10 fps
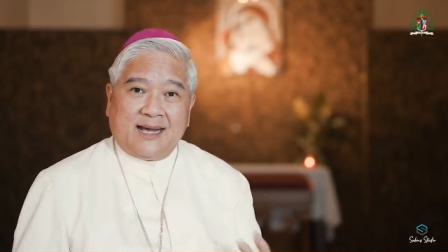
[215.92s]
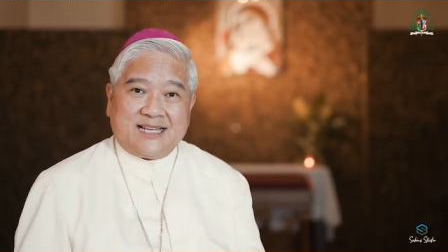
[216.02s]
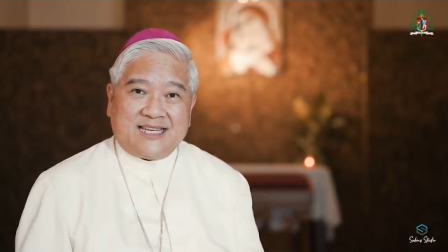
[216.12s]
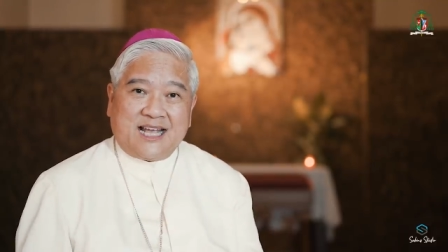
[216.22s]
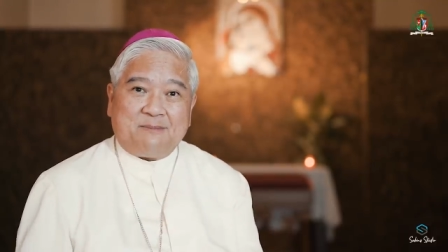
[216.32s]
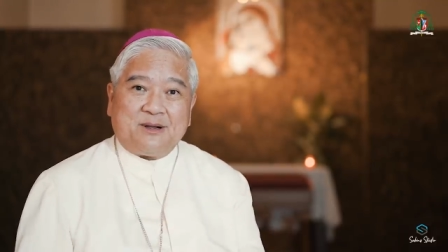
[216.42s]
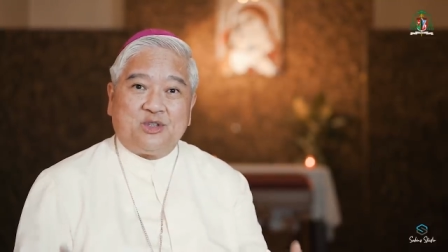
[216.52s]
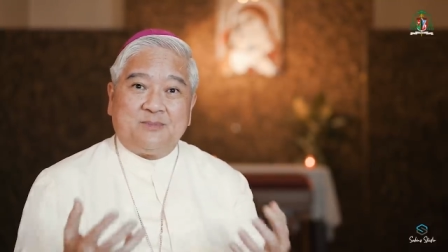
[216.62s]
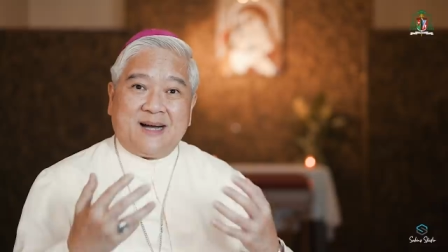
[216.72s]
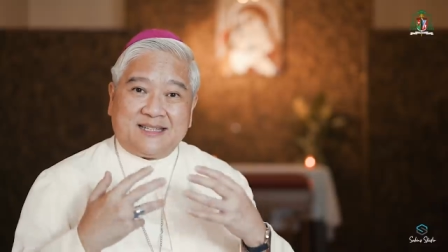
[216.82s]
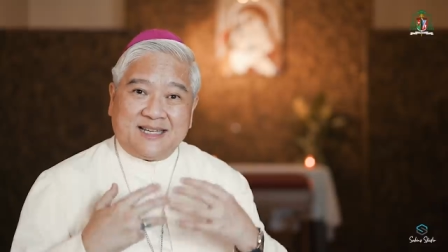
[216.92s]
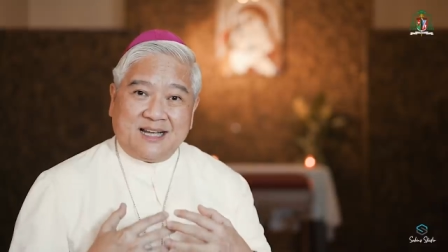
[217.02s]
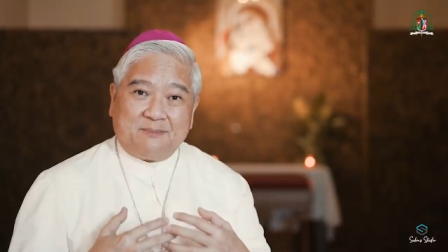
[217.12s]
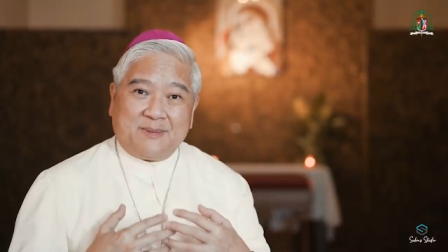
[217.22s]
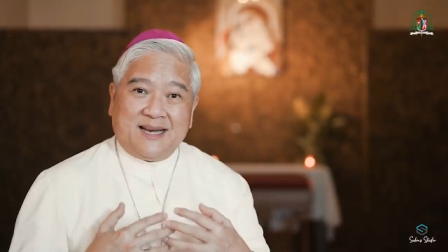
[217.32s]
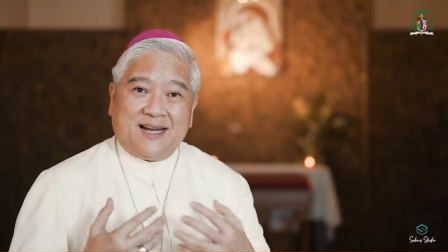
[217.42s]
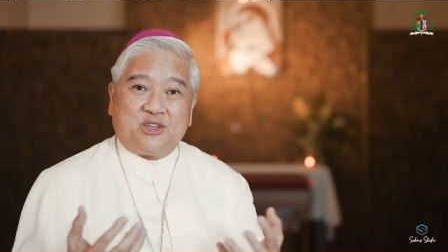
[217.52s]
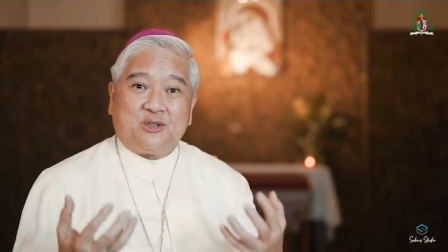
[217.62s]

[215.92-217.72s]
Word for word: Kasi kapag tumatanggap ka lang at